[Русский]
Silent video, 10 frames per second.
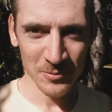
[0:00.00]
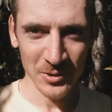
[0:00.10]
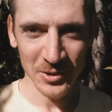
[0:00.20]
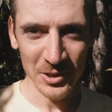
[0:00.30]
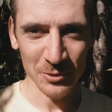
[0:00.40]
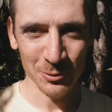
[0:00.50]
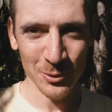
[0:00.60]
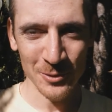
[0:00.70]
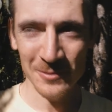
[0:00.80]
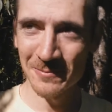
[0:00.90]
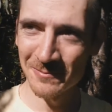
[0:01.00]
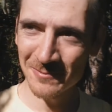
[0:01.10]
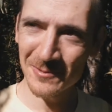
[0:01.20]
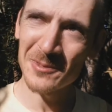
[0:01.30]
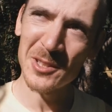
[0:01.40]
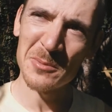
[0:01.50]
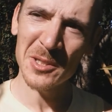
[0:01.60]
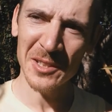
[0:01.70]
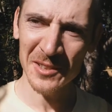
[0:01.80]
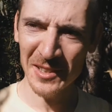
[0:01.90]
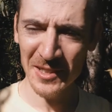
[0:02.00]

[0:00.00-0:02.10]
Это наше все, витамины.